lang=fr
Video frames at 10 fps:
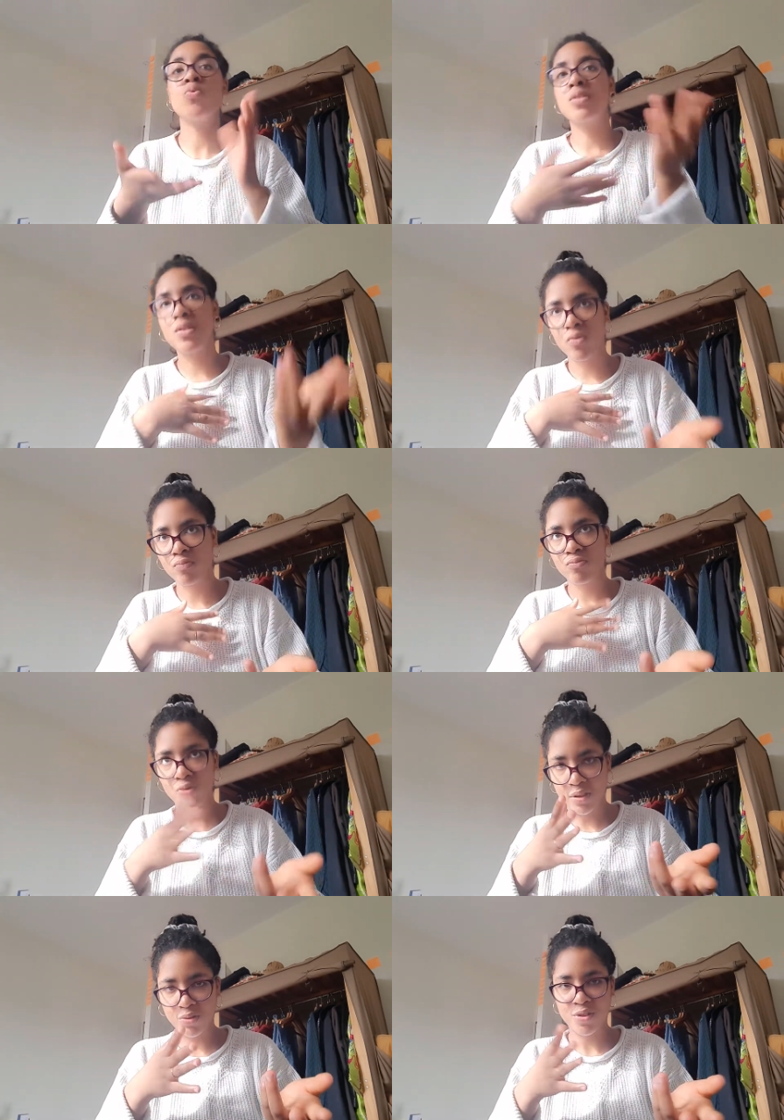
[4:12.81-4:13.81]
Ou sinon,
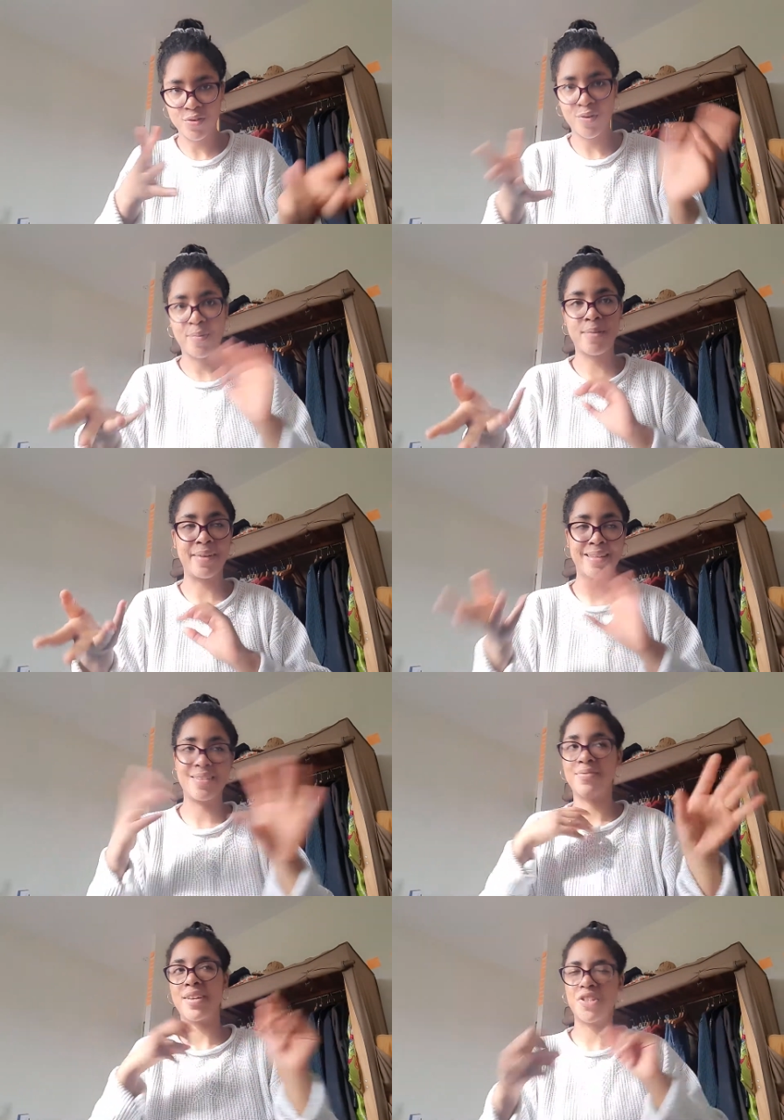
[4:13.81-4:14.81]
ou sinon, si tu veux quand même
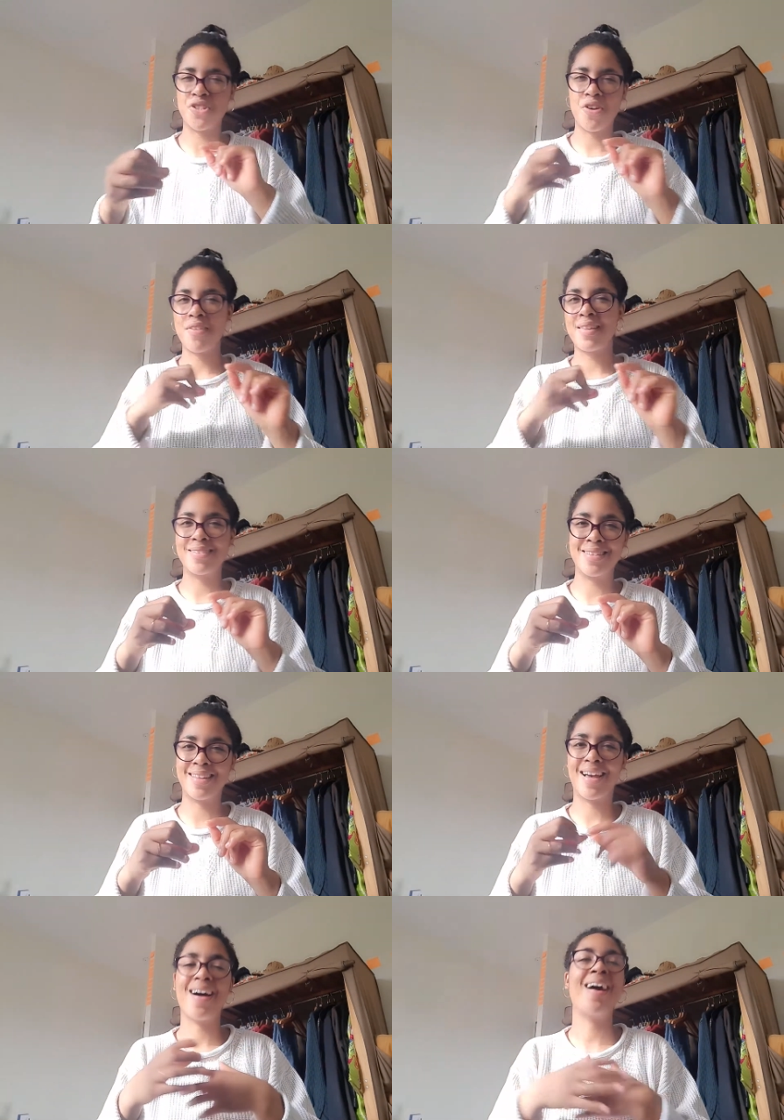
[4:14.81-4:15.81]
rester fashion, etc.